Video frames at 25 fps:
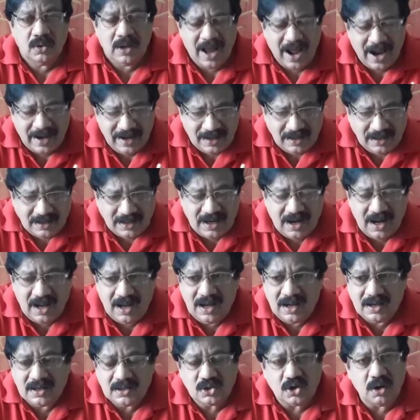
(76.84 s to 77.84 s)
আর একটা
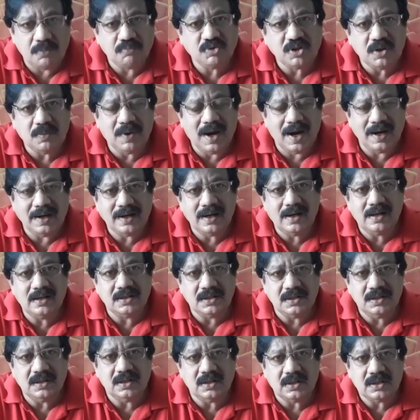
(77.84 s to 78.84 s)
সবচেয়ে ভাইটাল
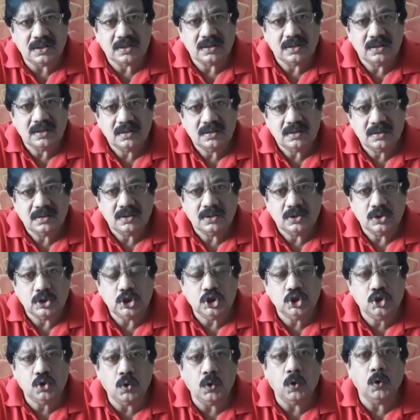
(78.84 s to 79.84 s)
জিনিস
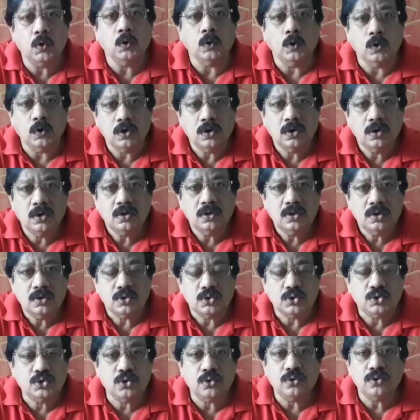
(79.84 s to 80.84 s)
জোন
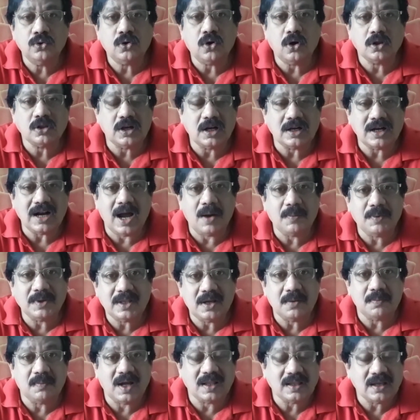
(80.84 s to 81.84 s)
জোন কথাটা
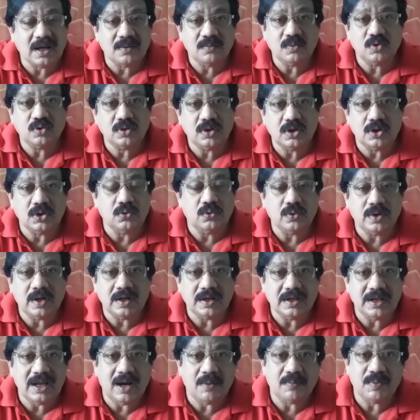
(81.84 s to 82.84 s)
আমাদের মাথার মধ্যে ঢুকে
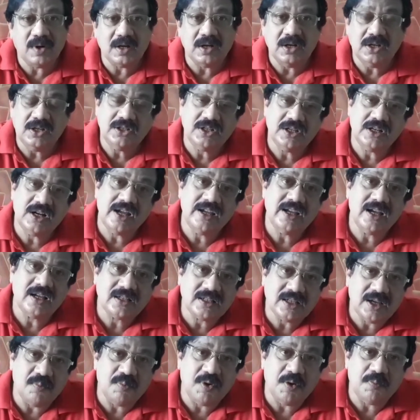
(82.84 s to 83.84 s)
গিয়ে আমরা নিজেরাই
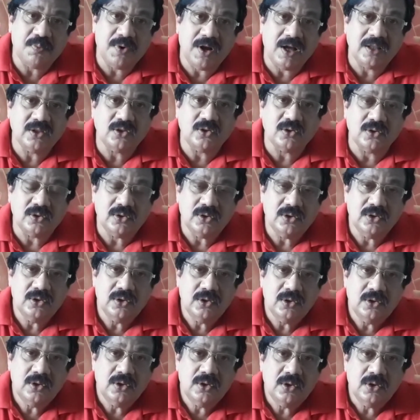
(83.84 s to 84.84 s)
আজকে বিভ্রান্ত
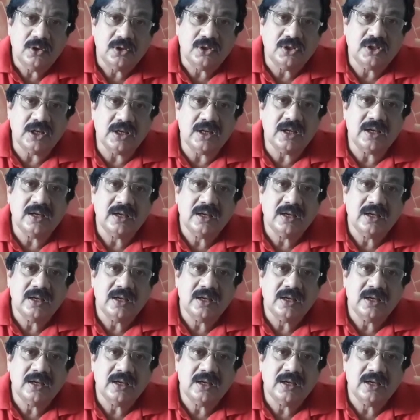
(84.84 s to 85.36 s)
যে